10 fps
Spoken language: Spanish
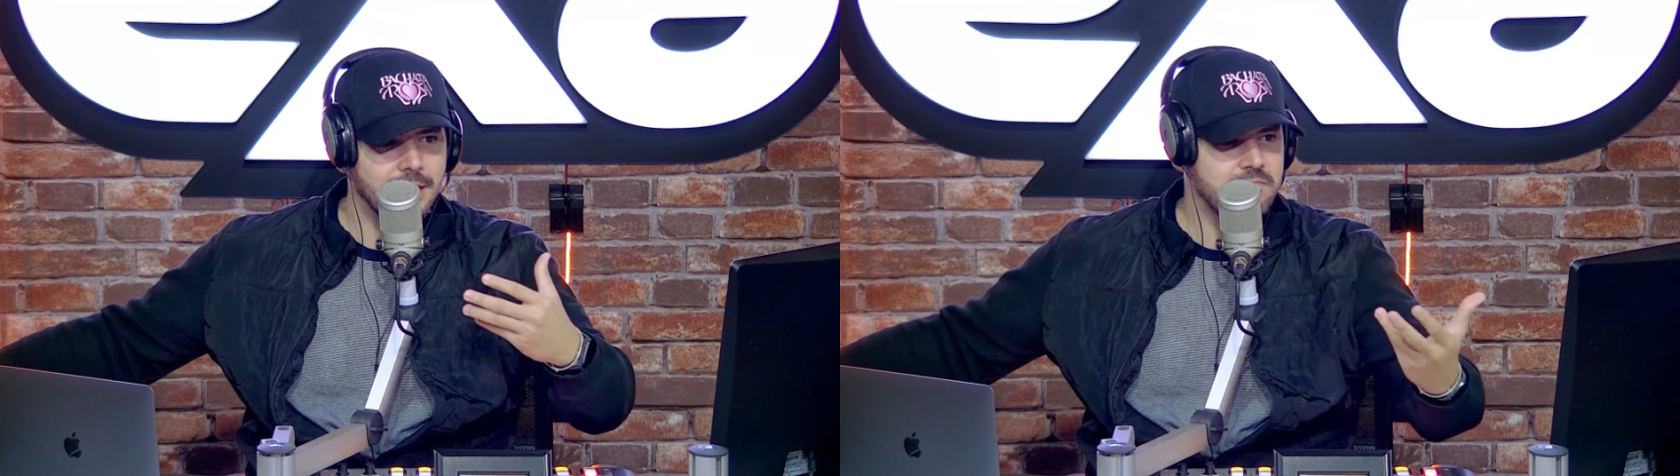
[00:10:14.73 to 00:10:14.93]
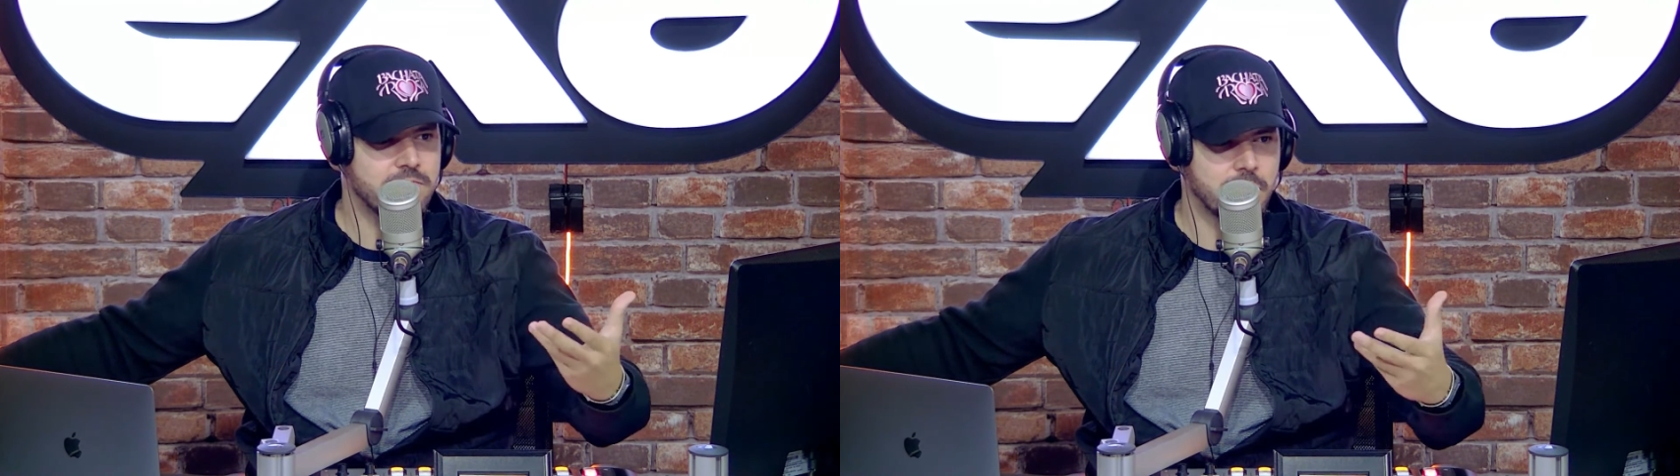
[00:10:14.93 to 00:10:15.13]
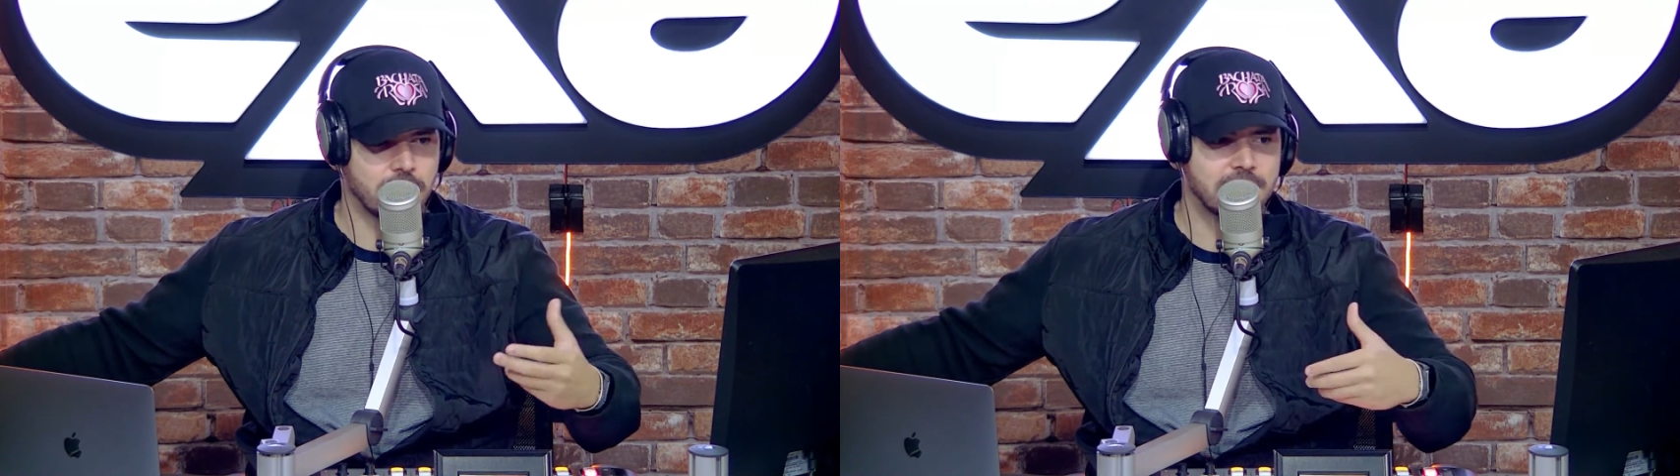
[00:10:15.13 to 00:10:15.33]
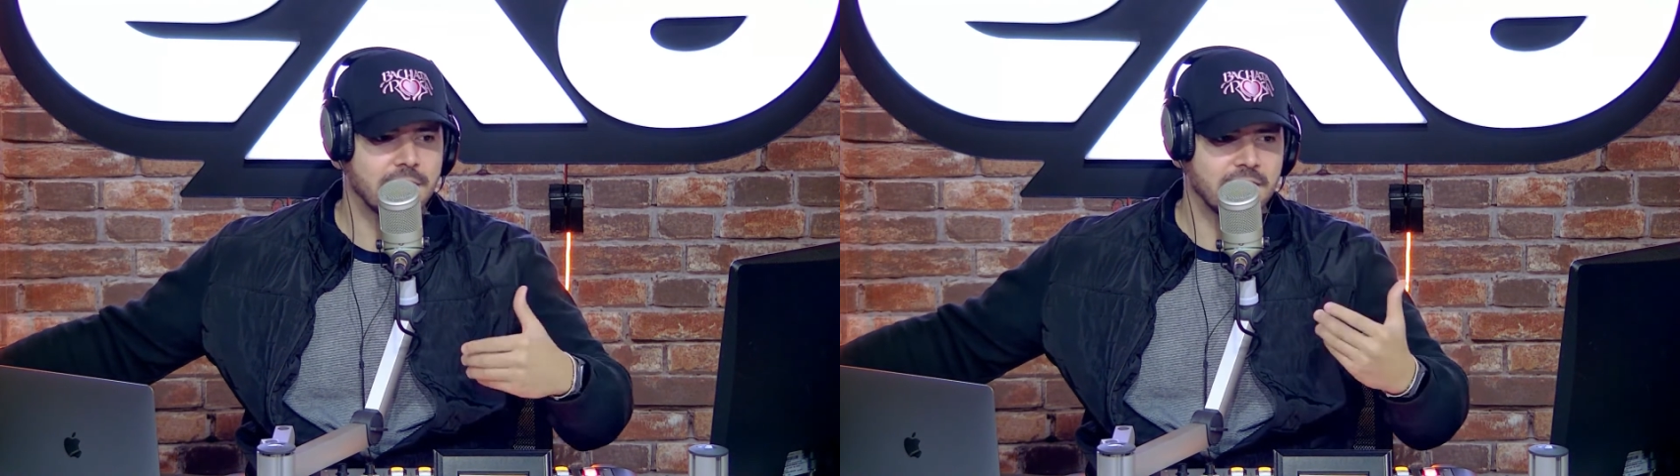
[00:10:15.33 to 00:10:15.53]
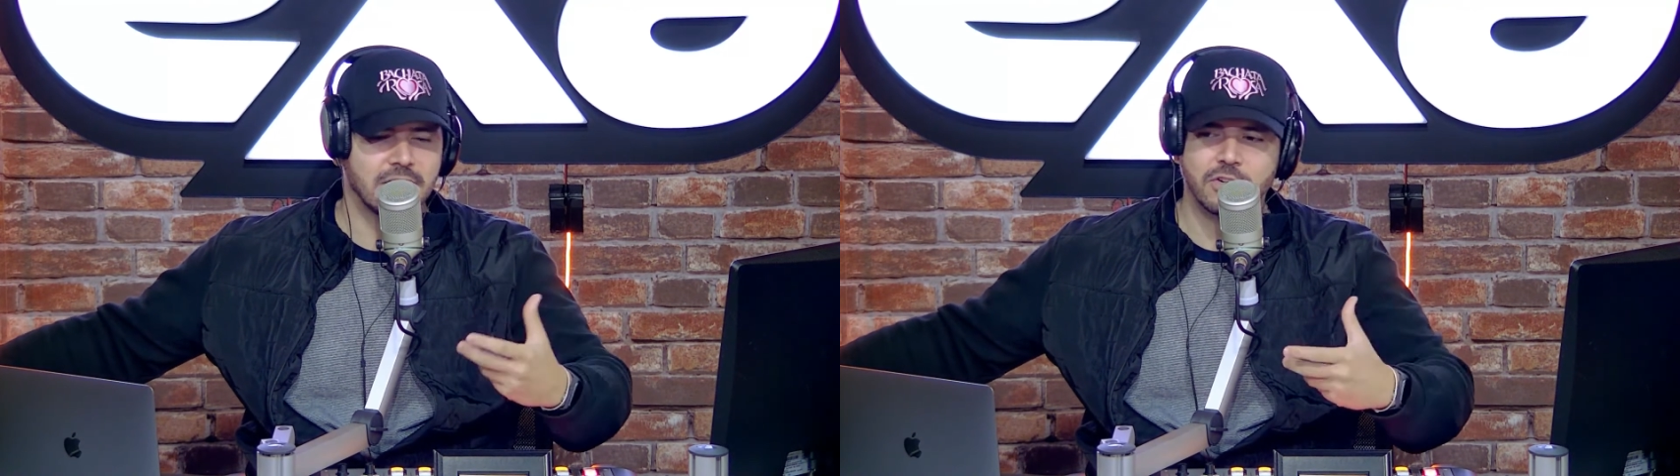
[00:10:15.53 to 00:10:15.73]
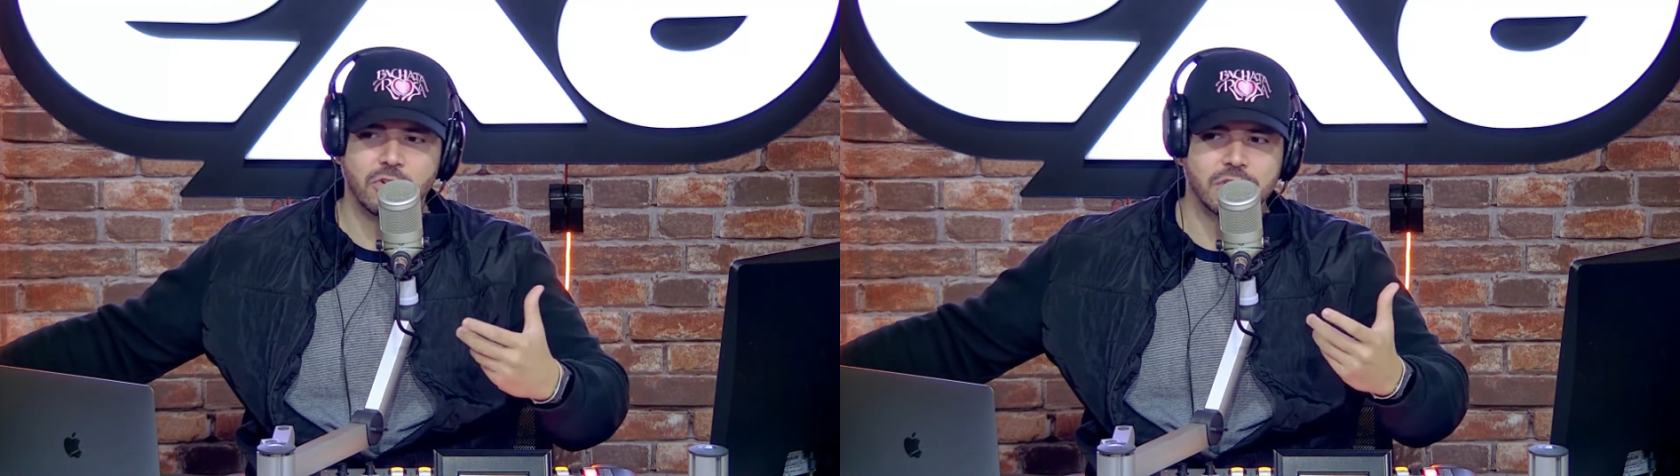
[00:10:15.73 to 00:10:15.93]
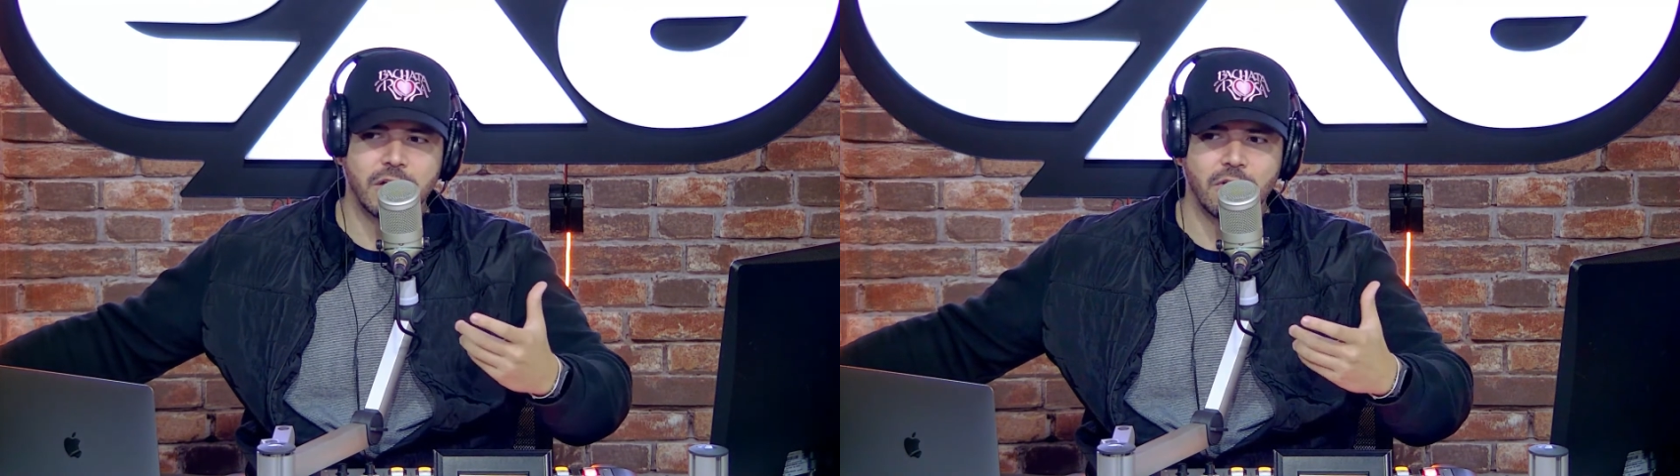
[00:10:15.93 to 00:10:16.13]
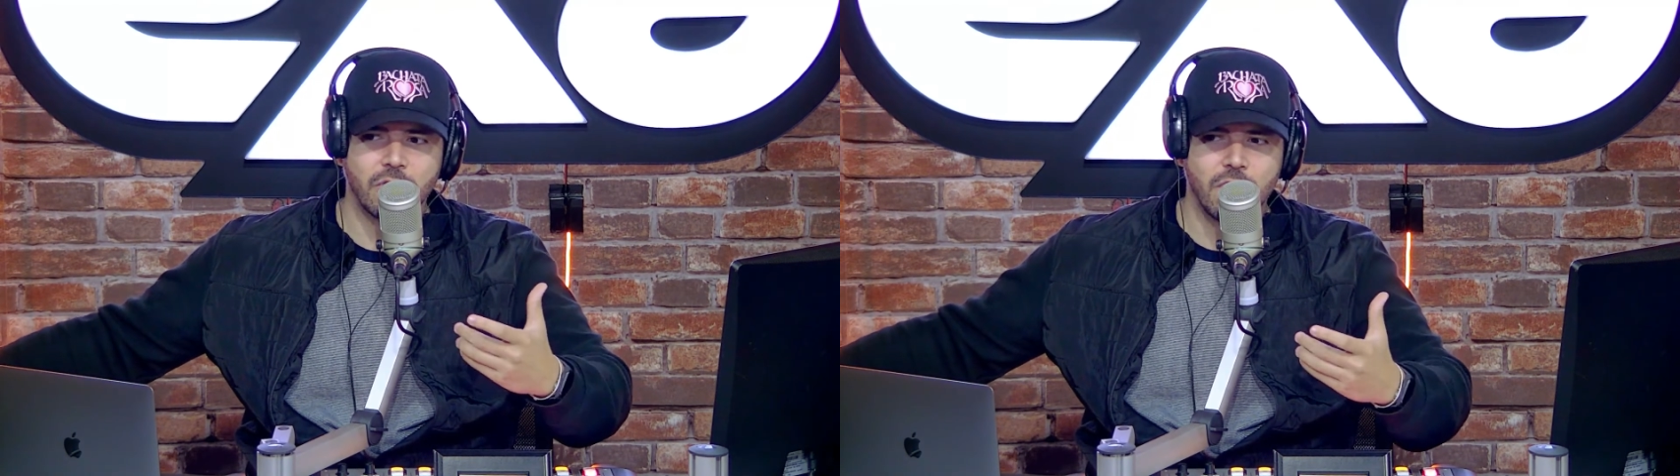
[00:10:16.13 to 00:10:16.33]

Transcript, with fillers: limpio, es decir, no es